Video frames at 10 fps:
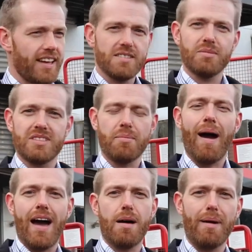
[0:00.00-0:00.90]
geht es um das
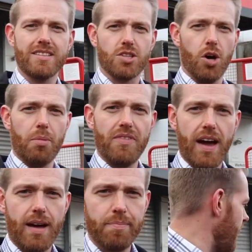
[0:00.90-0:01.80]
Thema Arbeitskörbe.
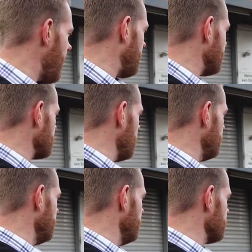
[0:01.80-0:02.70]
Wir haben zwei
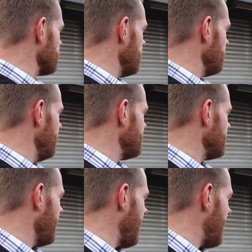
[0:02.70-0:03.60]
Arbeitskörbe, die wir so
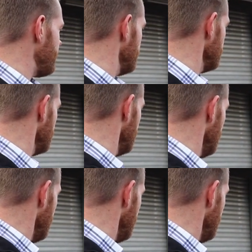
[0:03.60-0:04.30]
standardmäßig haben.